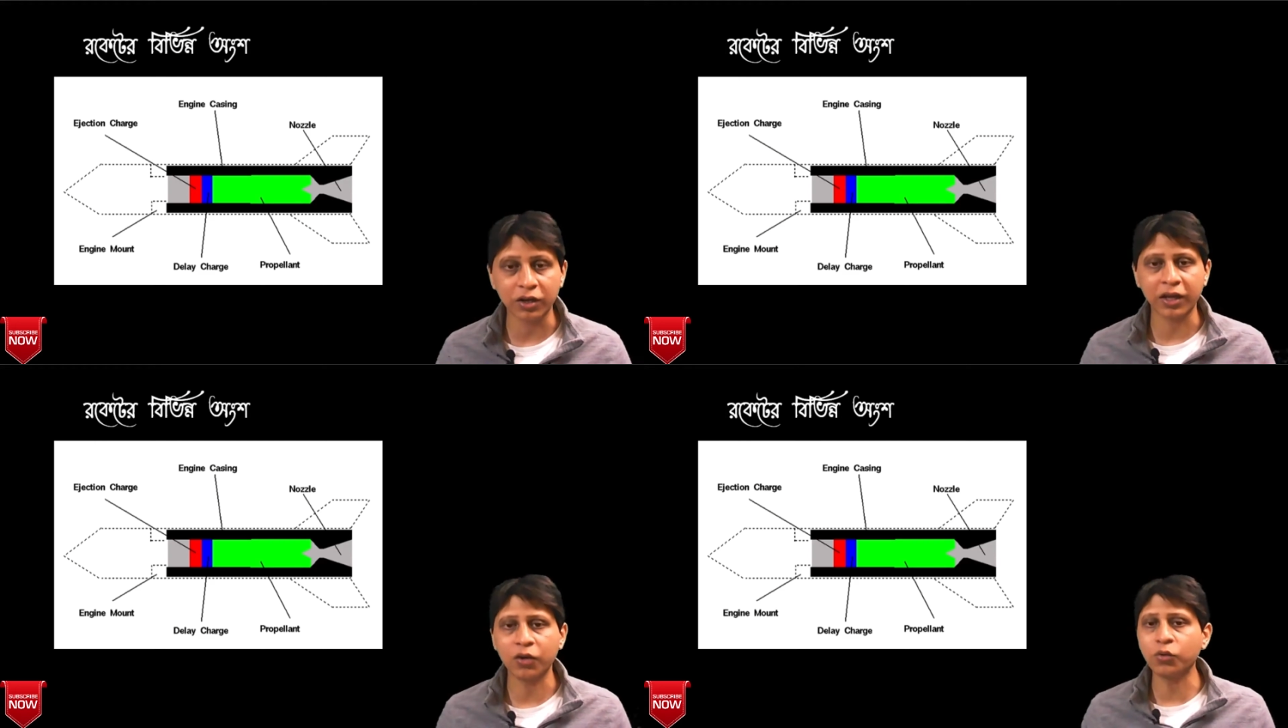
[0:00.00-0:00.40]

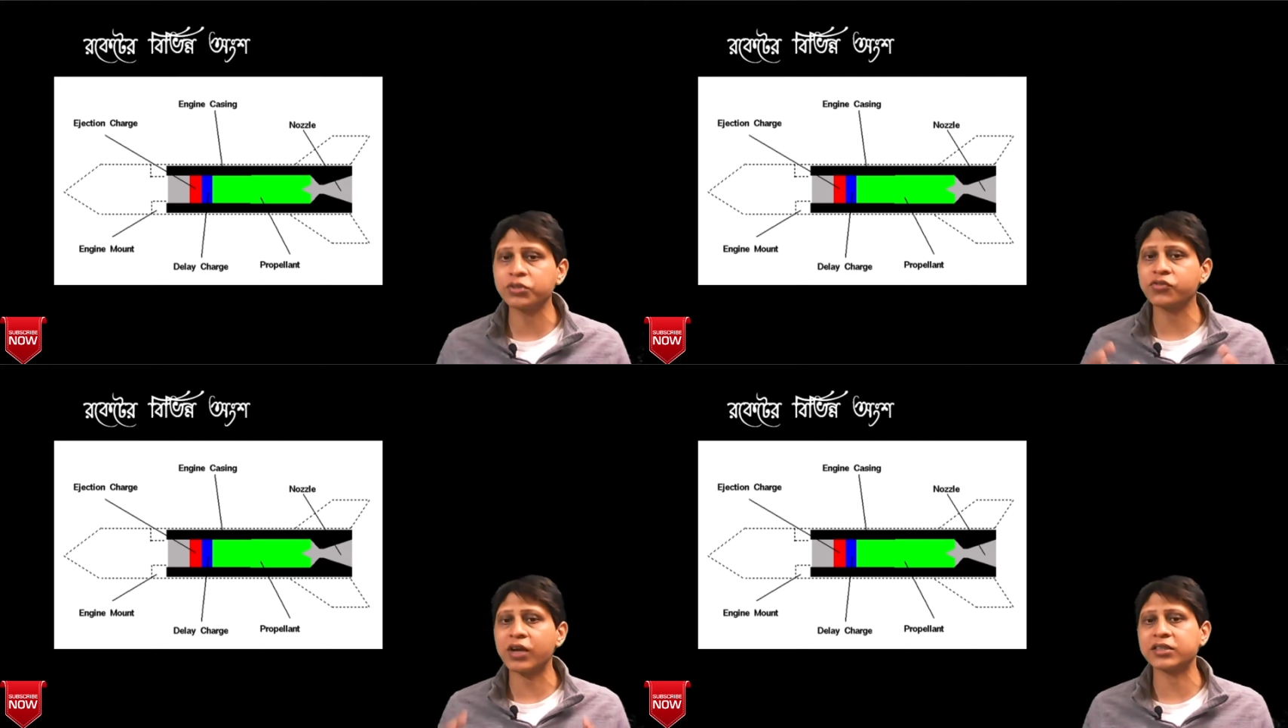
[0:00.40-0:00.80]
হলে ওর
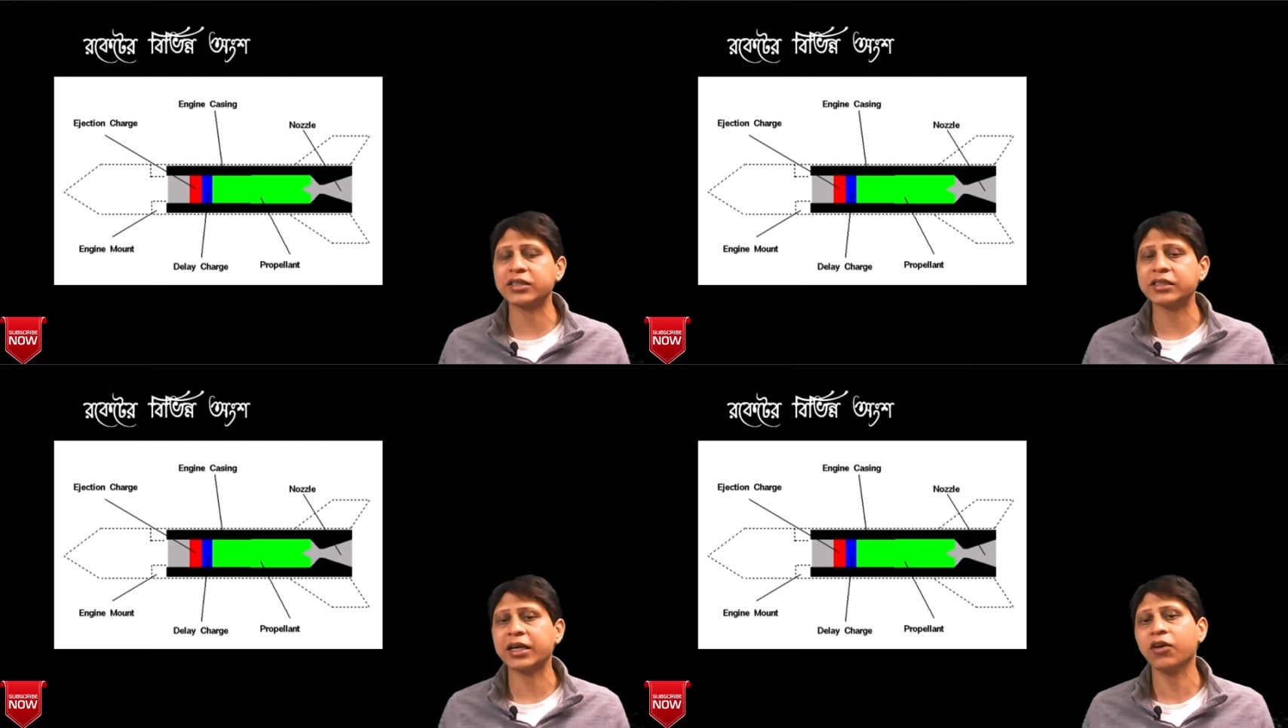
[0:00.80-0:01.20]

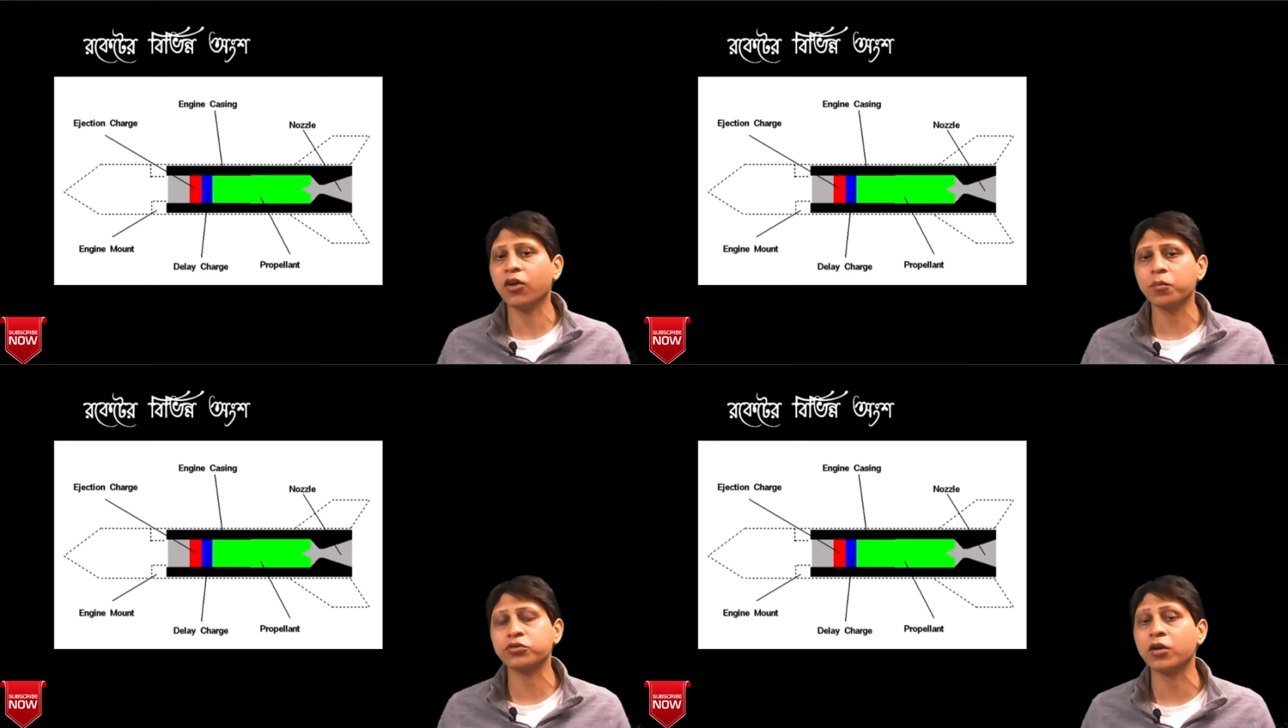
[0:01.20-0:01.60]
স্ট্রাকচারটাকে
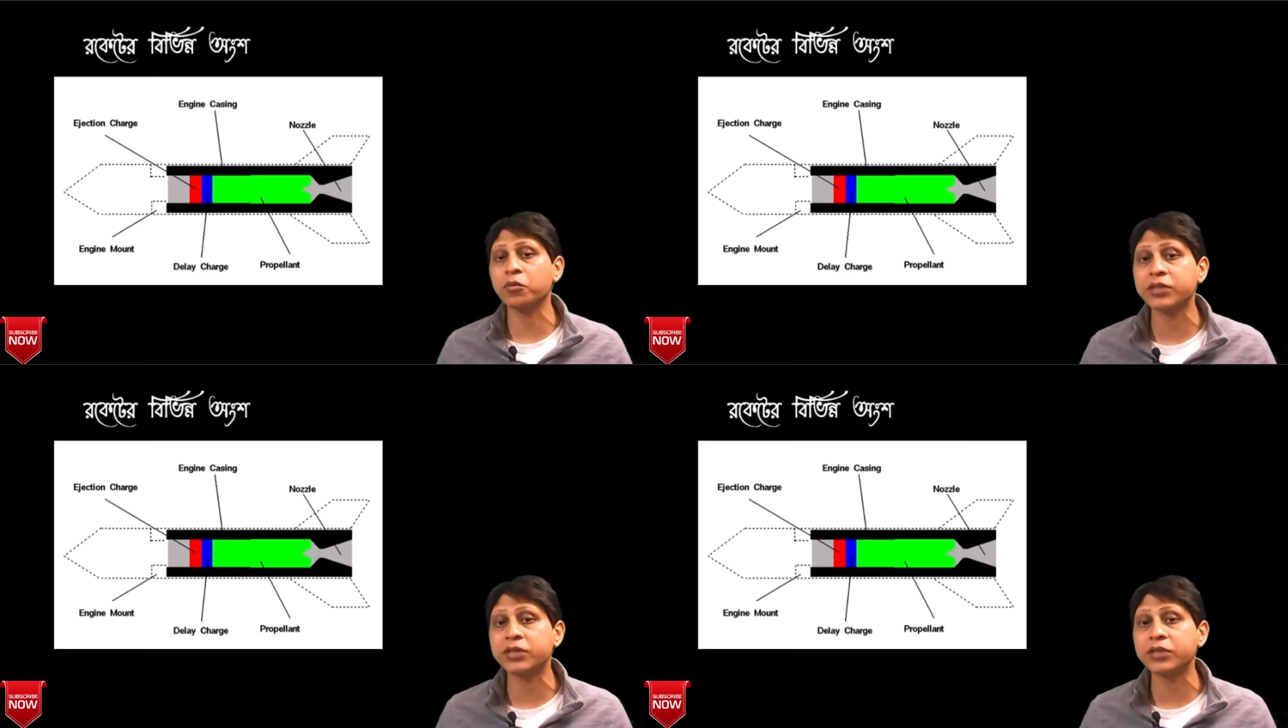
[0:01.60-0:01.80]
অল্প স্বল্প